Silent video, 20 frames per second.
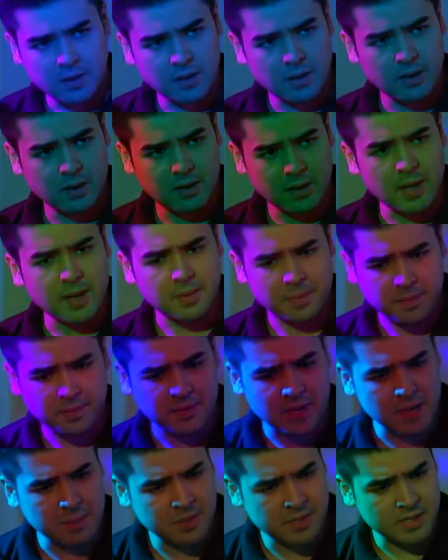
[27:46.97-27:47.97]
Ah, uh, yeah.
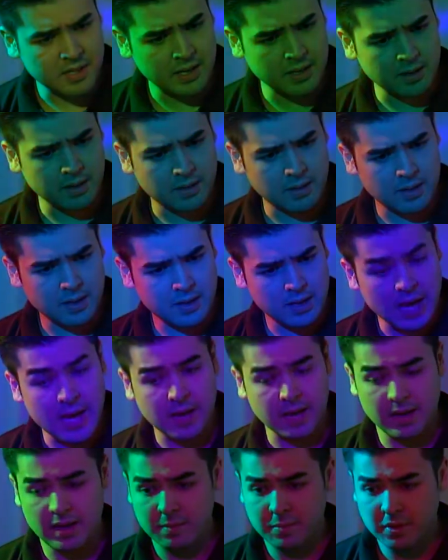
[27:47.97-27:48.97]
Tama si Hill.
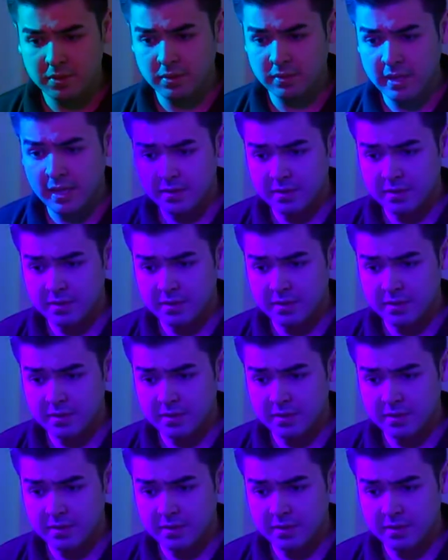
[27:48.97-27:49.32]
Ah, alam mo, doon